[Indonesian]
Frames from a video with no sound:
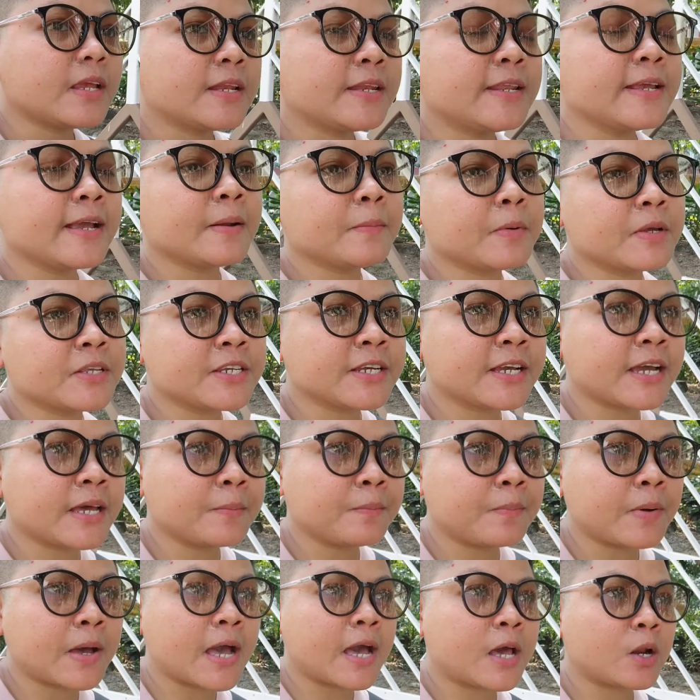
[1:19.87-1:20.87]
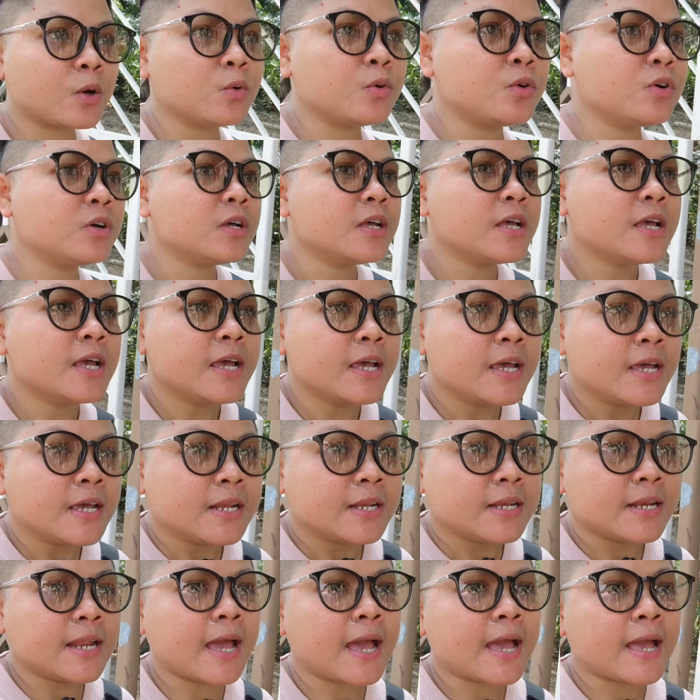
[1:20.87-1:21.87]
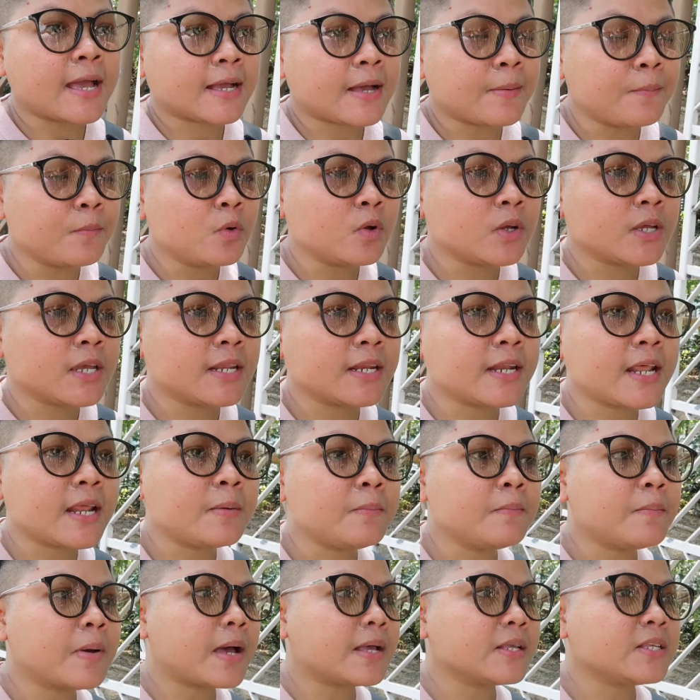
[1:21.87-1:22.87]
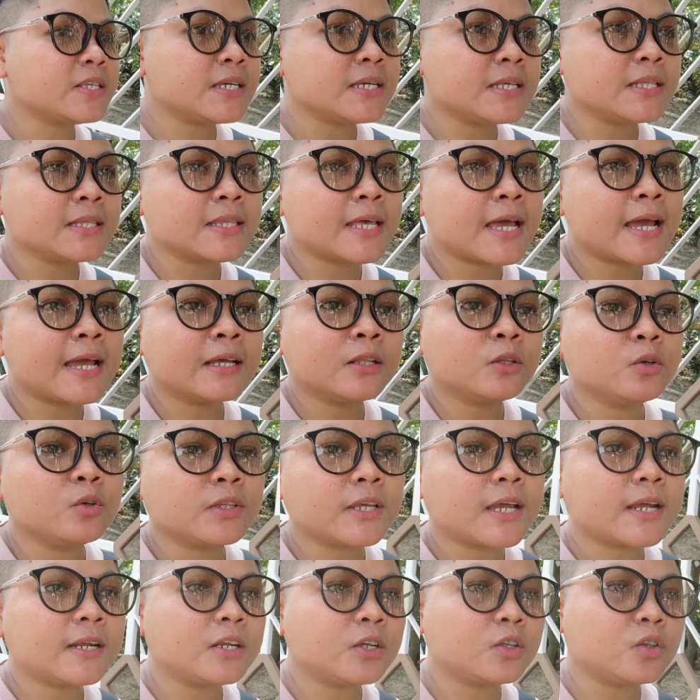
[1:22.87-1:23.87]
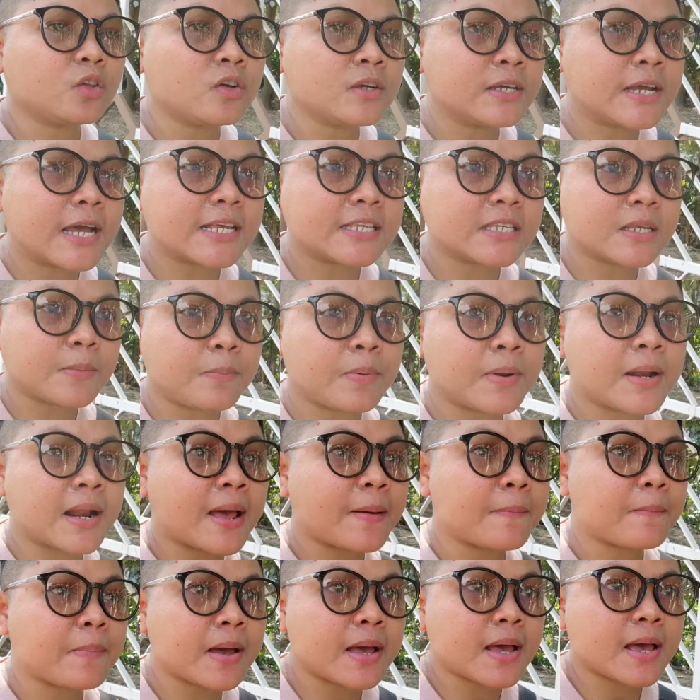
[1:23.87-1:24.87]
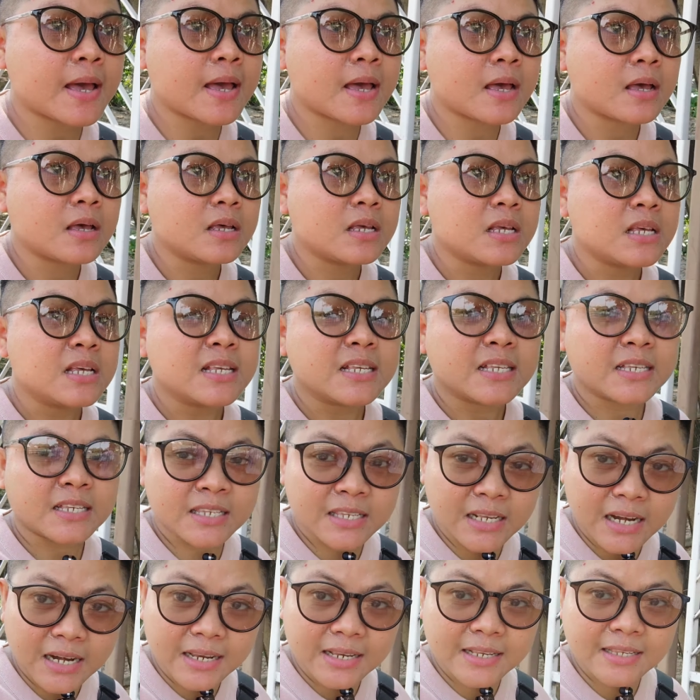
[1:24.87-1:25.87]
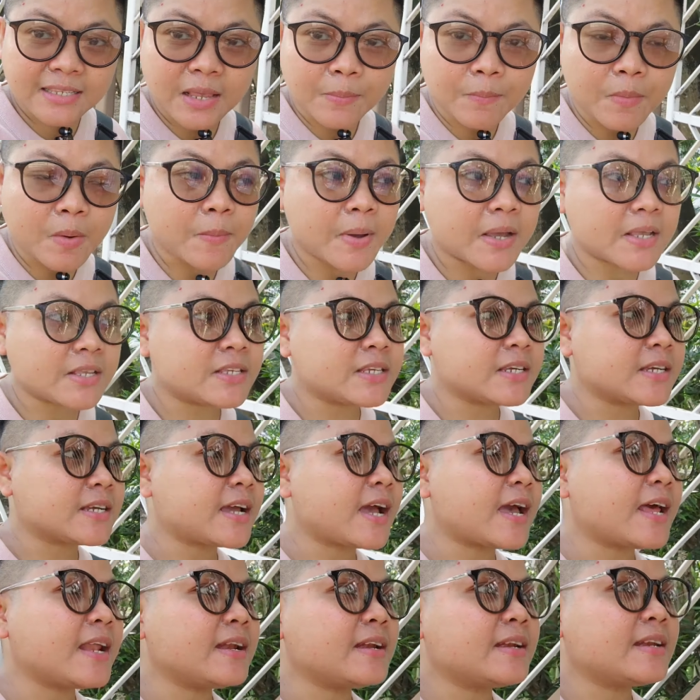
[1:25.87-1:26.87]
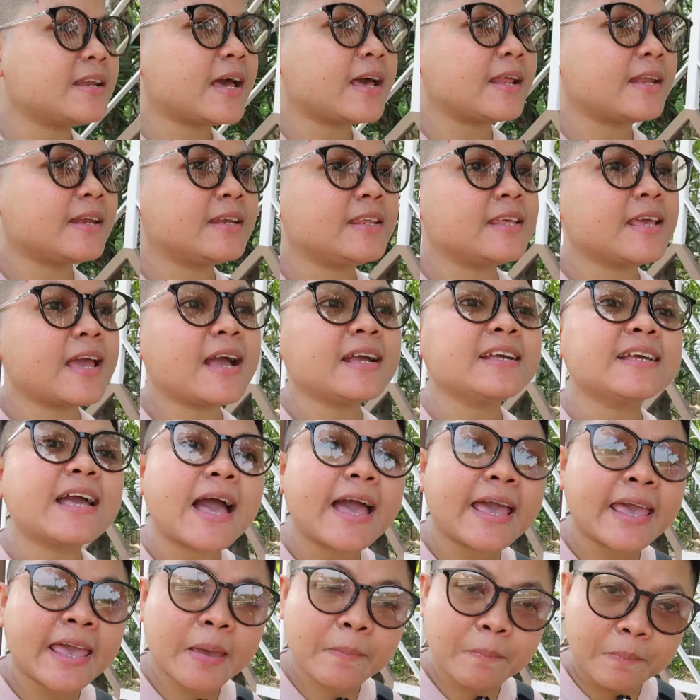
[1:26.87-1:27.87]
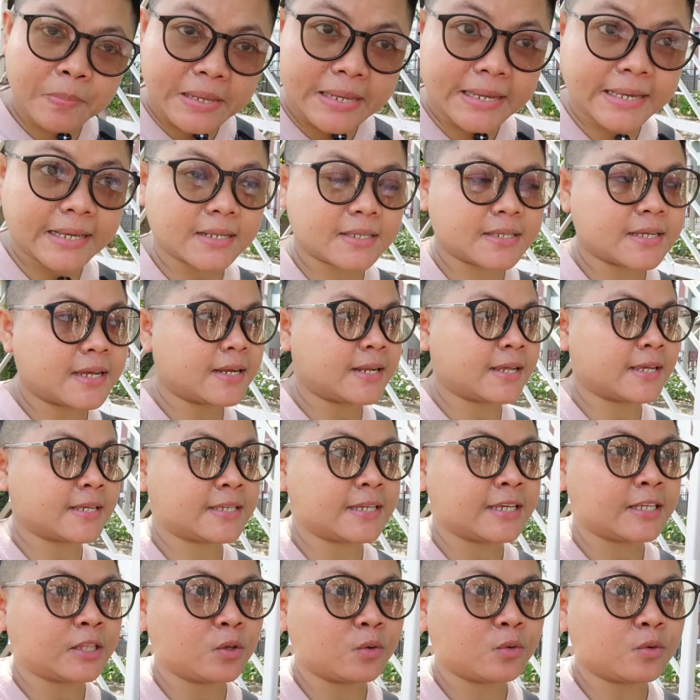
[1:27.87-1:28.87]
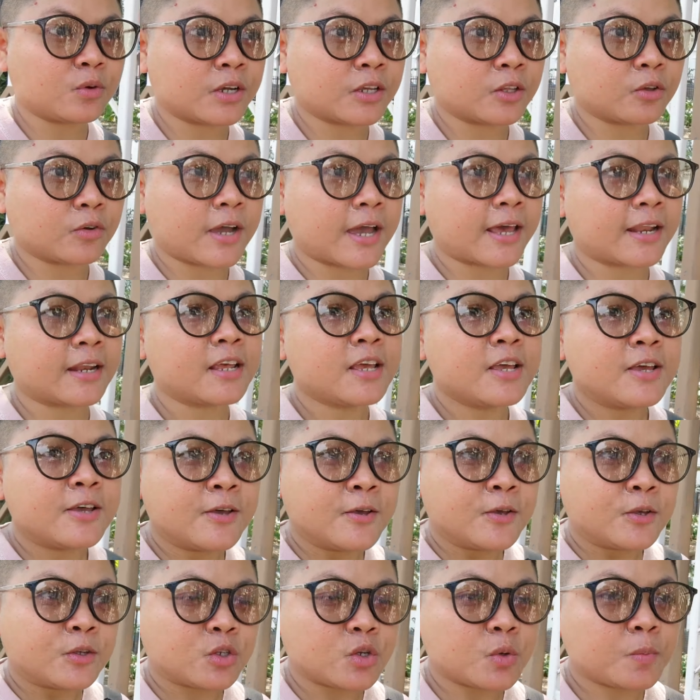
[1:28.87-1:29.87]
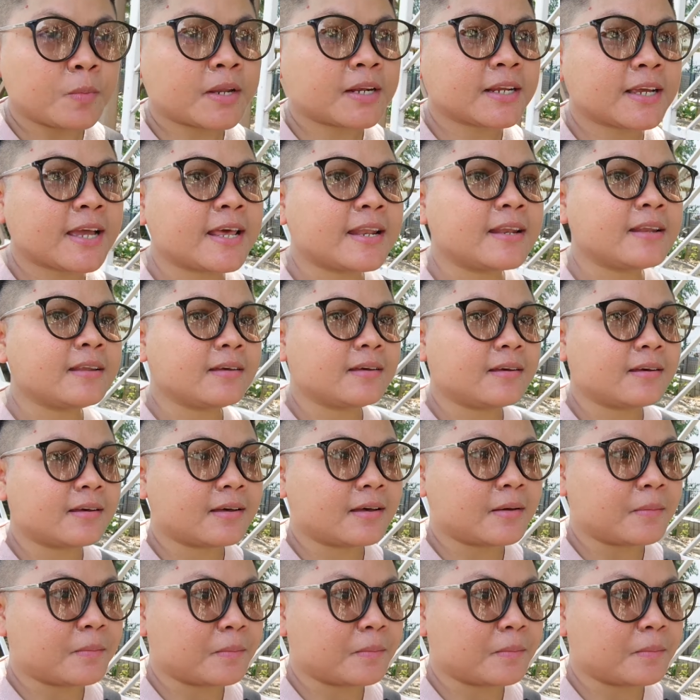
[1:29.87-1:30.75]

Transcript: dengan majikan baru nah kemungkinan Mbak Cinta itu tadi tuh nggak seberapa serak sama majikan dan dia nggak happy kerja di situ gitu kan cuman kan e,